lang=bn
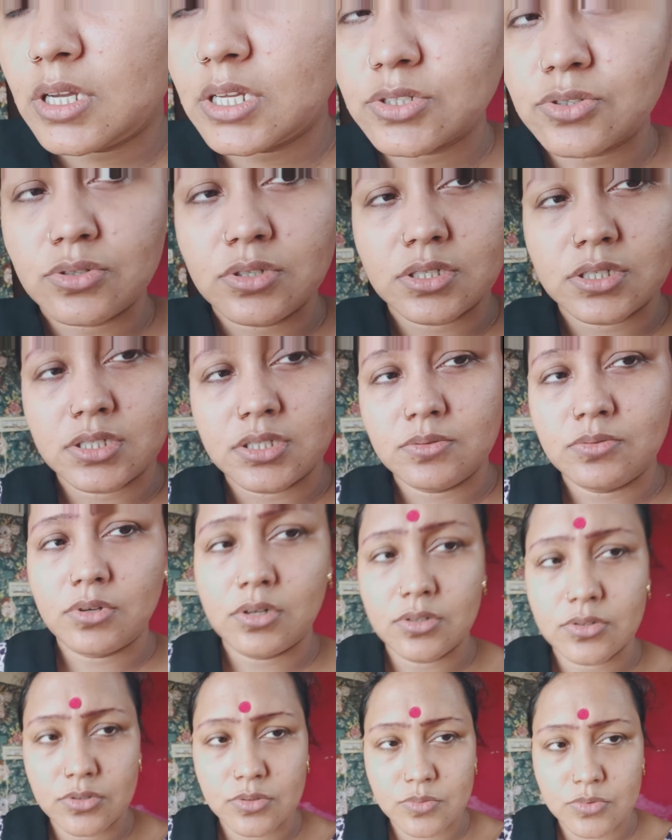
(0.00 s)
আসলে কি
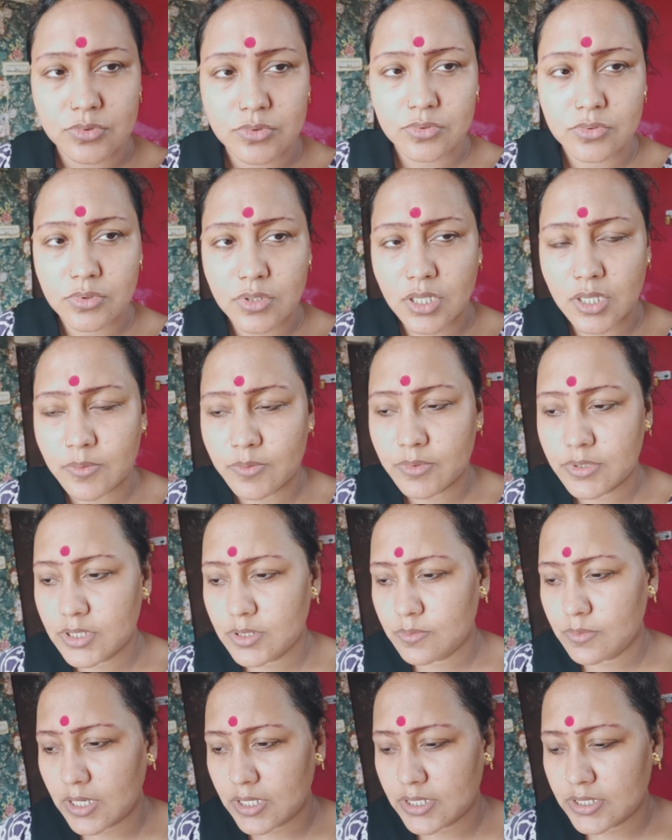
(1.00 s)
বলো তো বন্ধুরা আমাদের
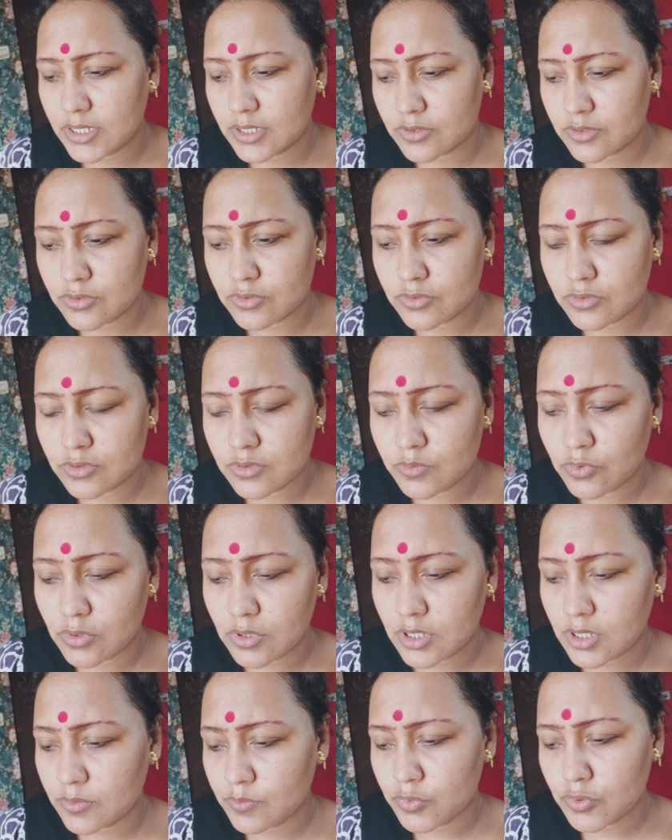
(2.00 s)
বাড়ি এখন ওই
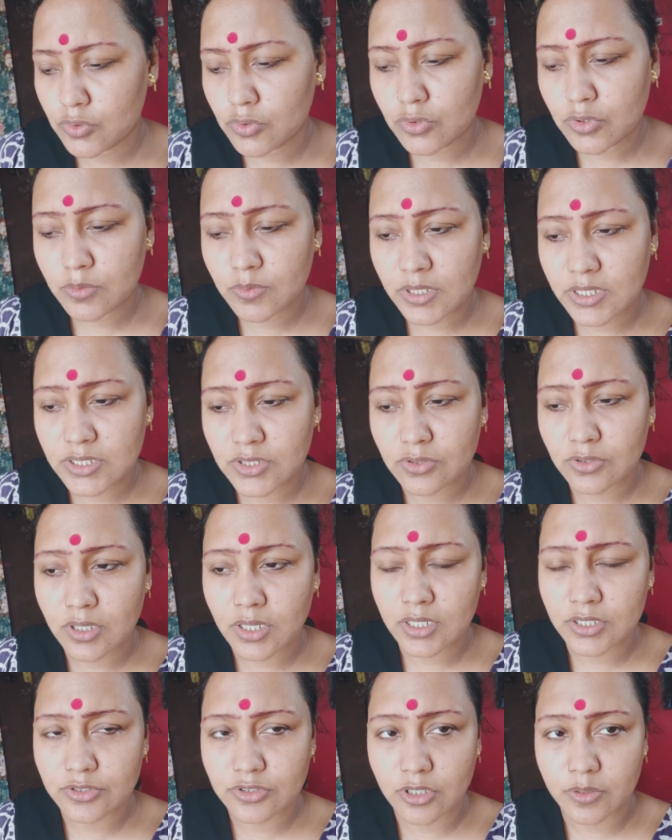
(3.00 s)
বললাম পুরনো বাড়ির
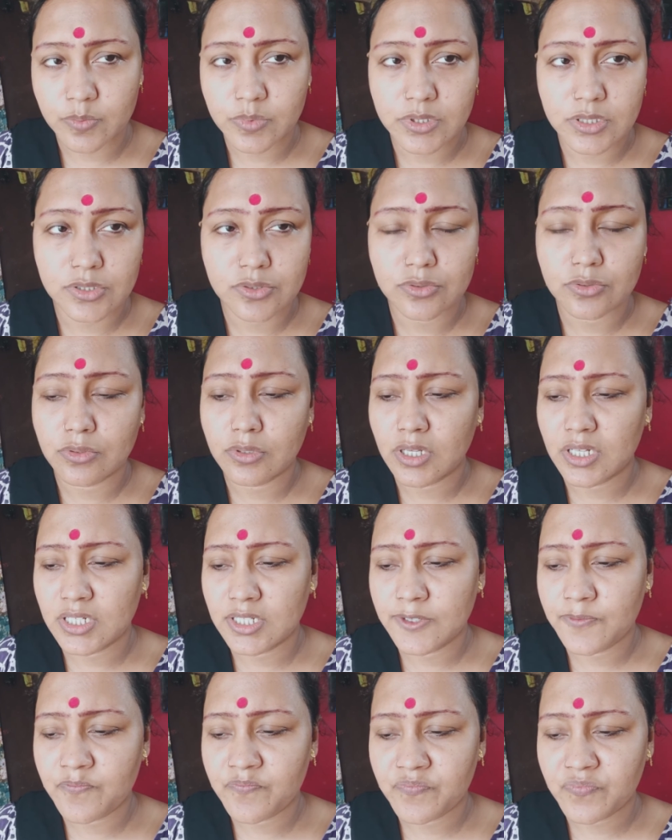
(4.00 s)
ওখানে সব কিছু
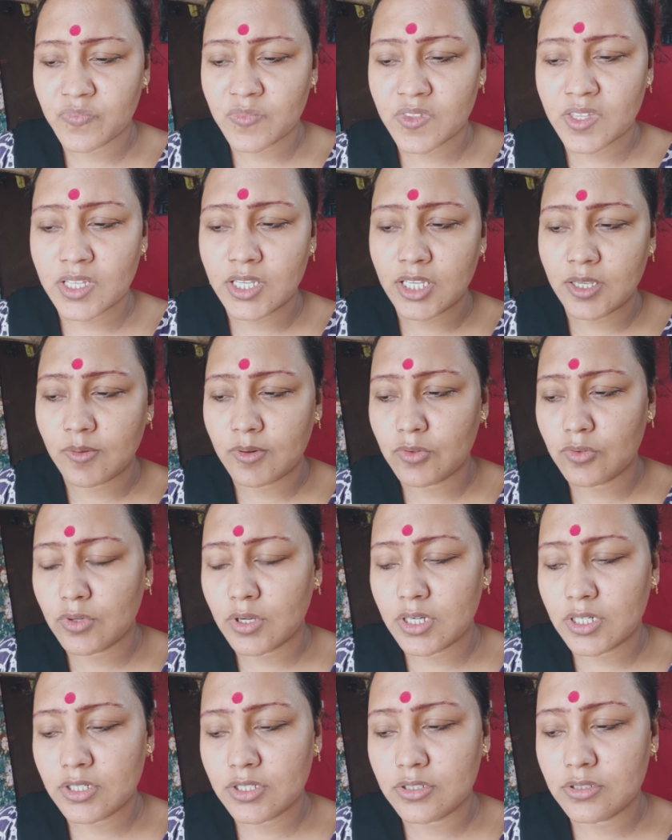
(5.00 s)
ওখানে এবার
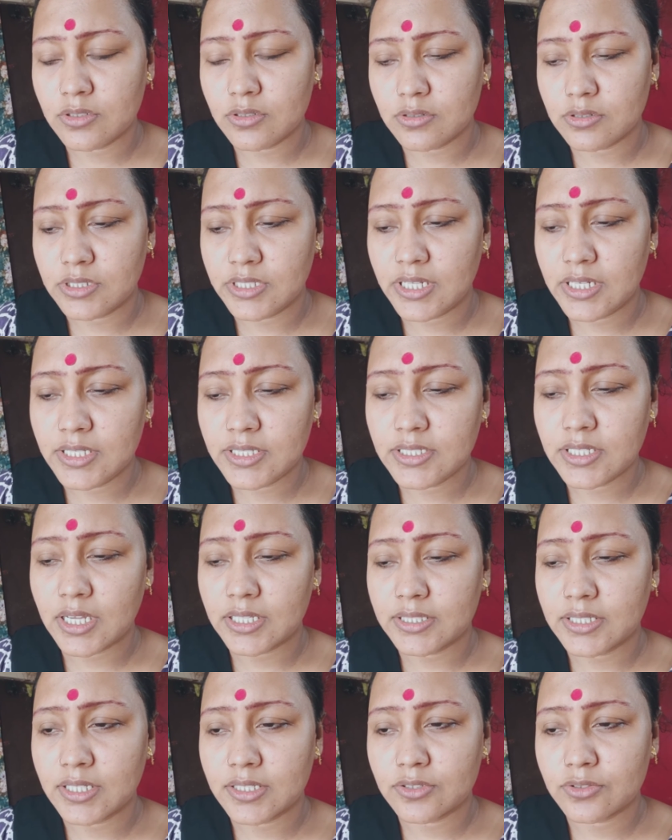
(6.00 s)
ওখানে ডেলি
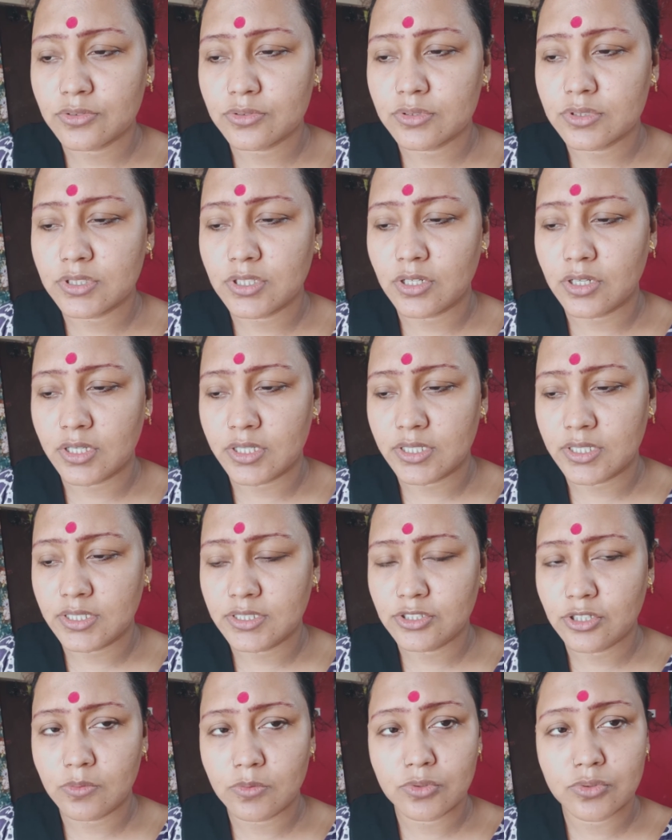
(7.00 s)
যাতায়াত করতে হয়
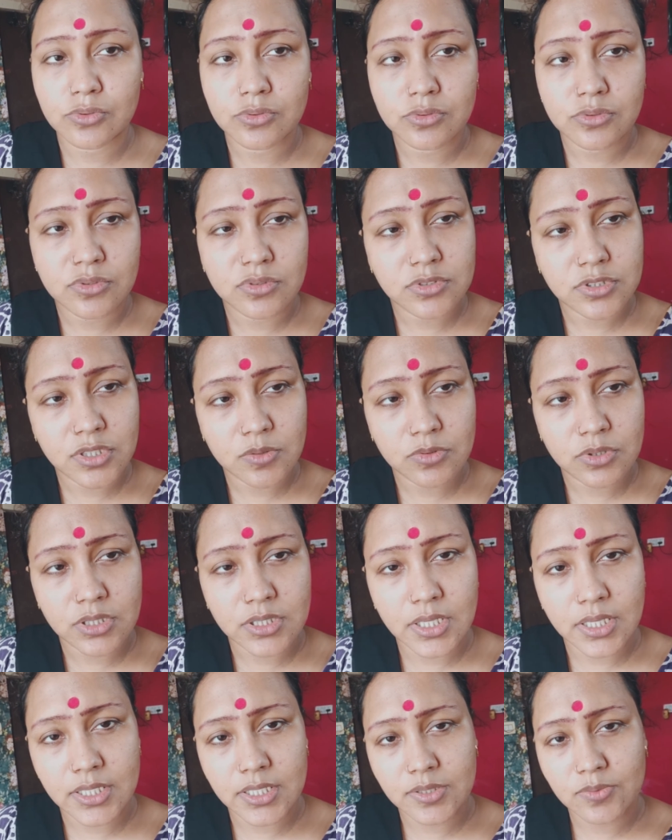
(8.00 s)
এইসব লোন টোন সব
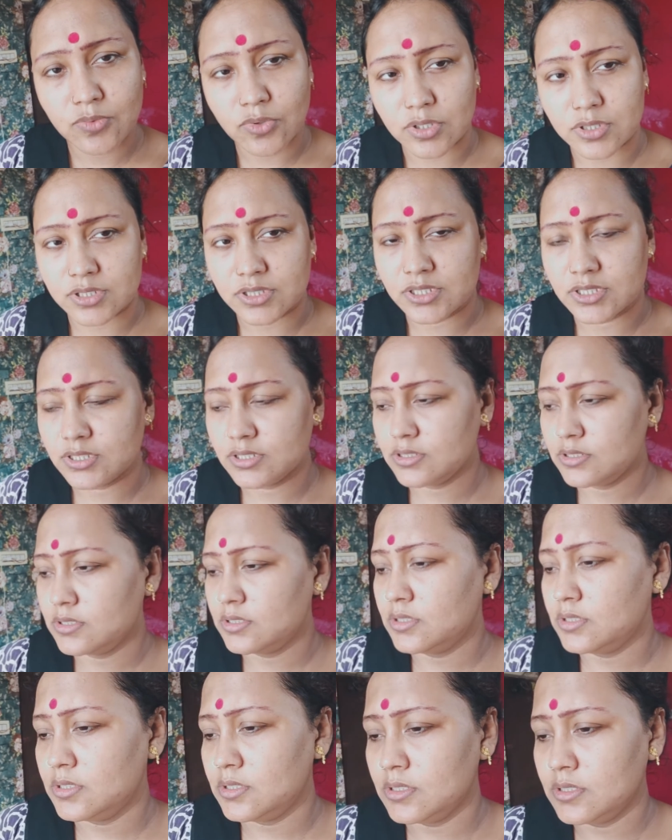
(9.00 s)
ওইখানেই বসে
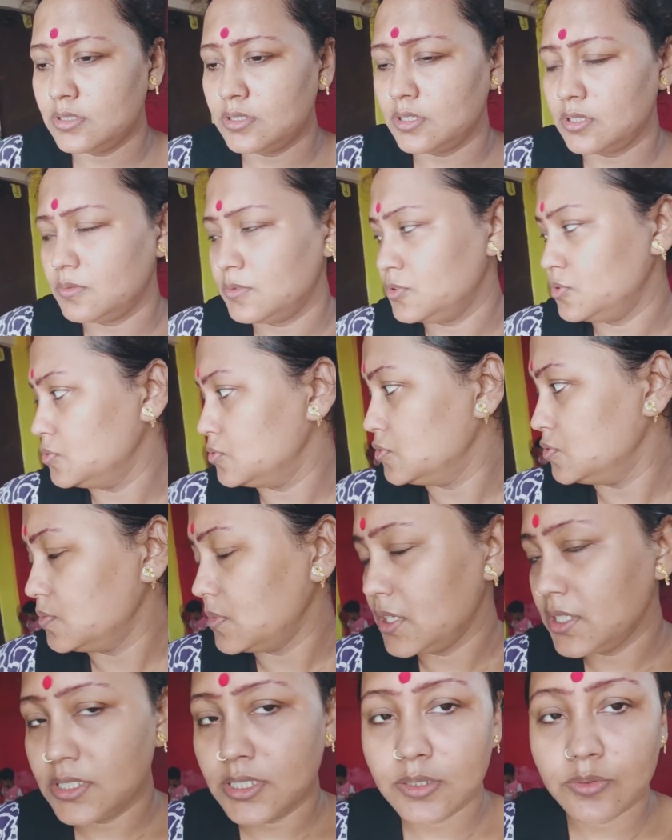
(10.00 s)
নতুন
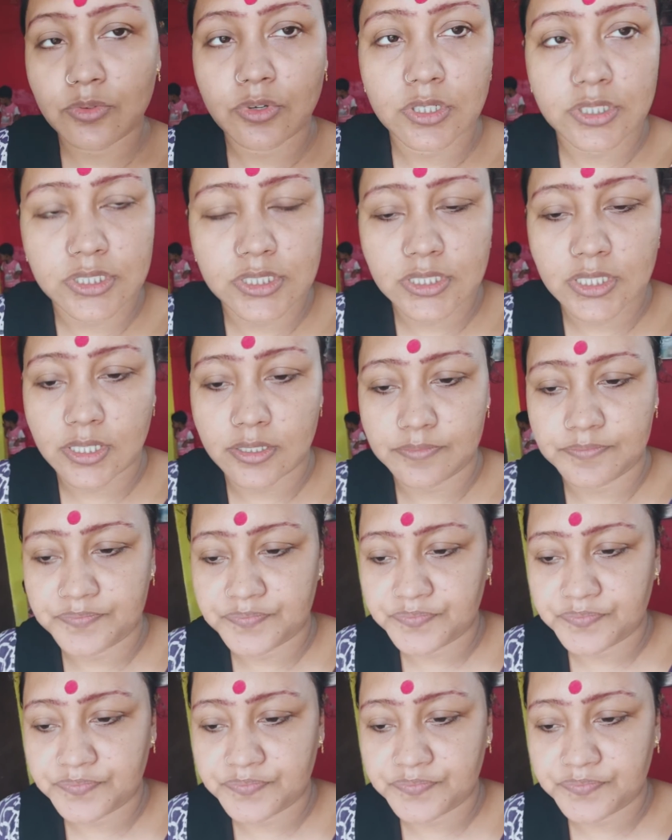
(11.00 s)
বাড়িতে বসে না